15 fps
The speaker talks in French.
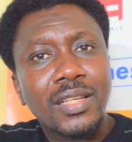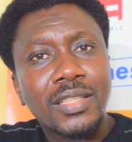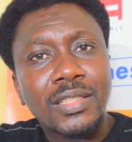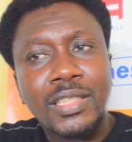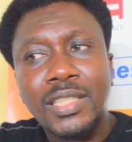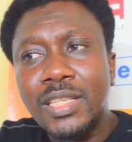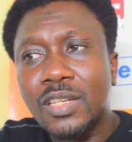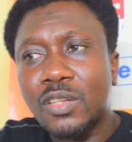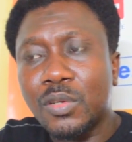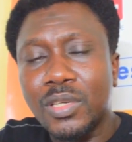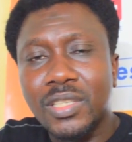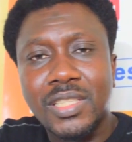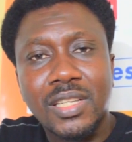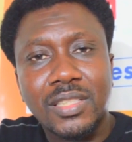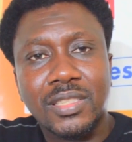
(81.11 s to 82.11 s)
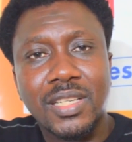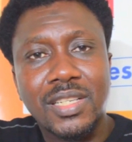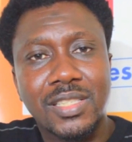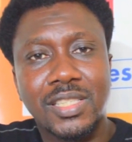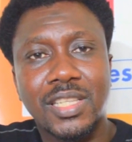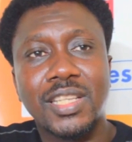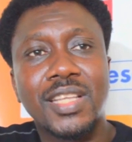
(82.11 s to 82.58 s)
Dire que
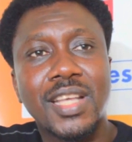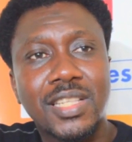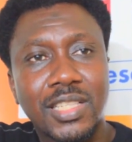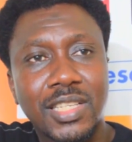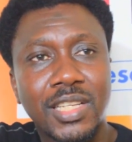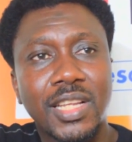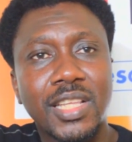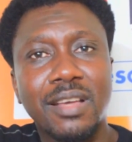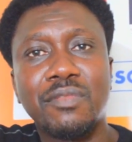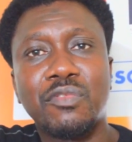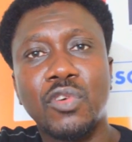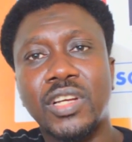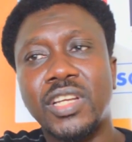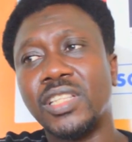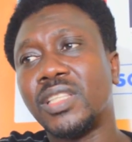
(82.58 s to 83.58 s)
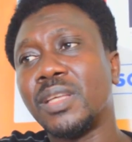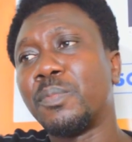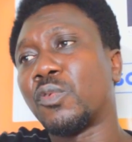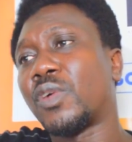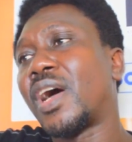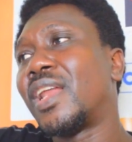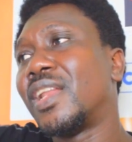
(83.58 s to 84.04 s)
certains cinéastes guinéens vont quitter
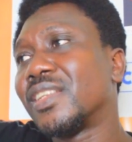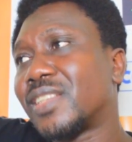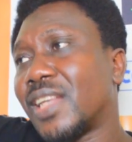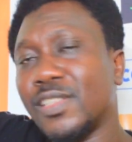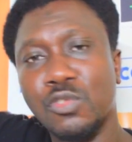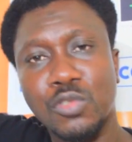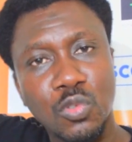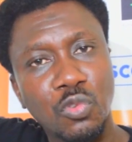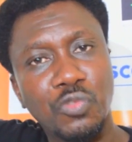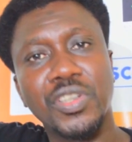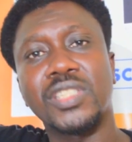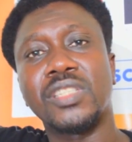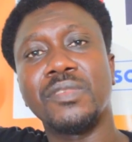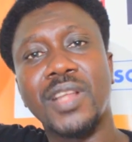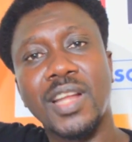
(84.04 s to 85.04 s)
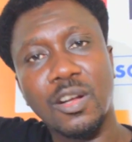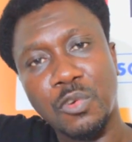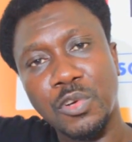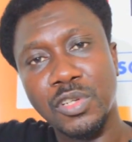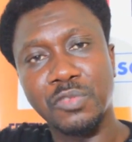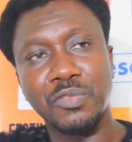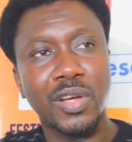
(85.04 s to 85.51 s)
pour aller s'ajouter au festival en
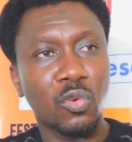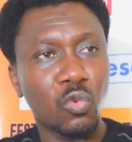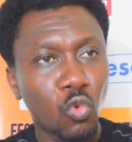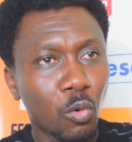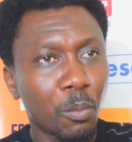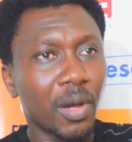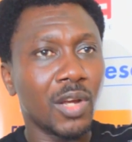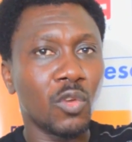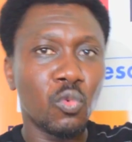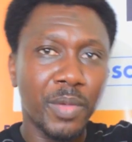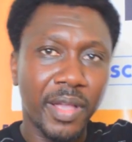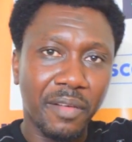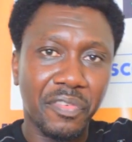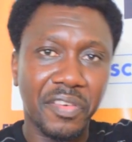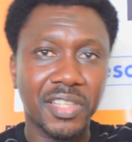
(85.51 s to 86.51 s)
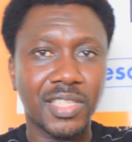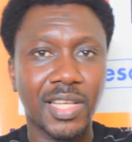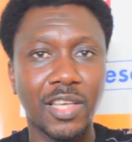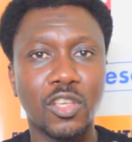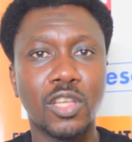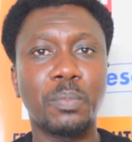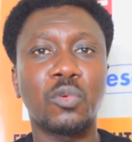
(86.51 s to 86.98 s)
Côte d'Ivoire ou au Mali ou bien en France
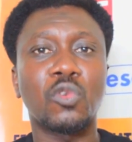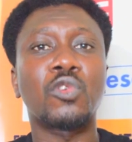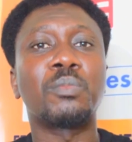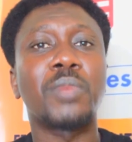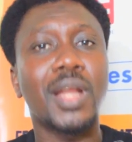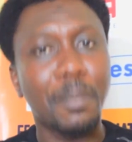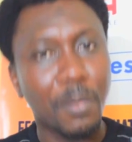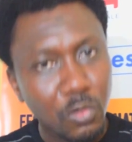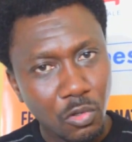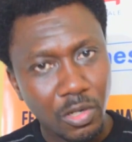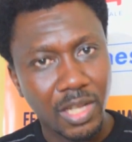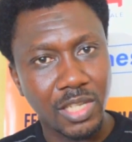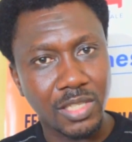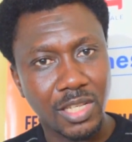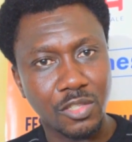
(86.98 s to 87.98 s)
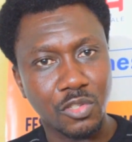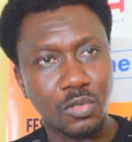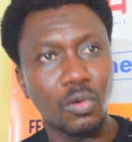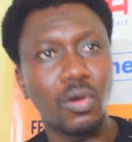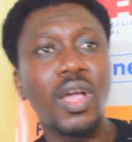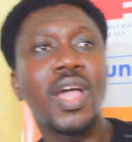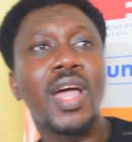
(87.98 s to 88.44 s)
ailleurs pour la bonne organisation.